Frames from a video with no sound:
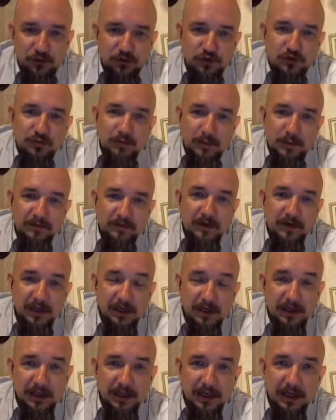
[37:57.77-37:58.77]
что мы привыкли
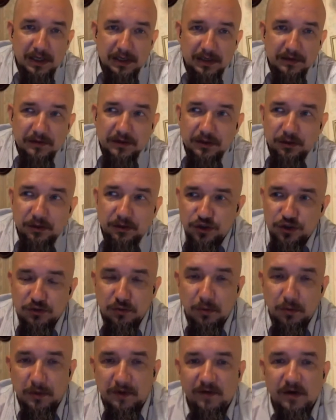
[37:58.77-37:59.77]
игнорировать, то, с чем
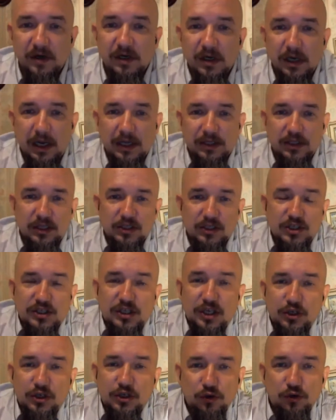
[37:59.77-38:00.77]
привыкли
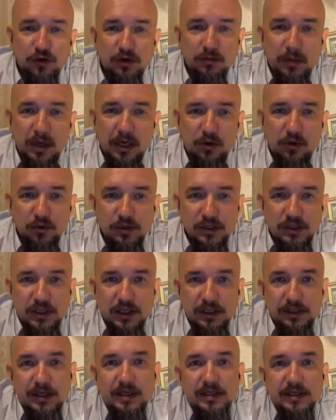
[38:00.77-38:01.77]
ожесточенно бороться,
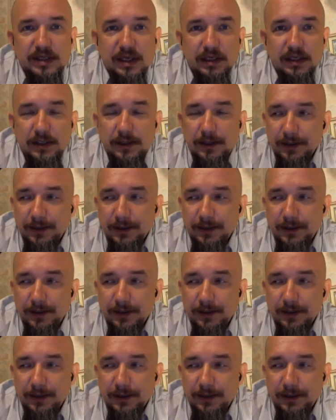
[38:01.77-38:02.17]
отрицать.